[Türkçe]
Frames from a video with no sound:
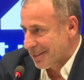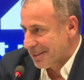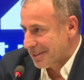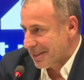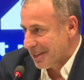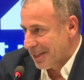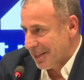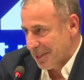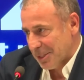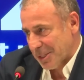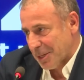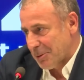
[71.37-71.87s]

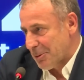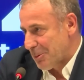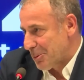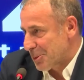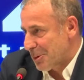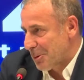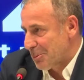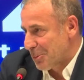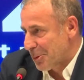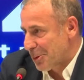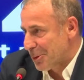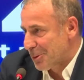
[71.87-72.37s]
Evet. E, tamam o
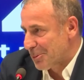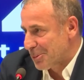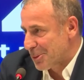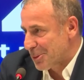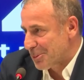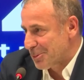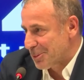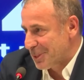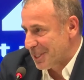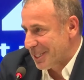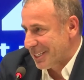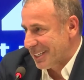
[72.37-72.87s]
zaman bu
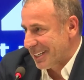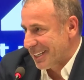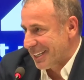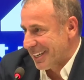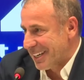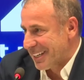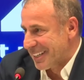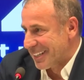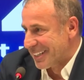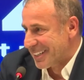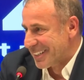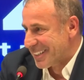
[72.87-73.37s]
olumsuz bir şey değil
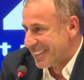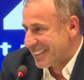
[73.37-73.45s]
yani.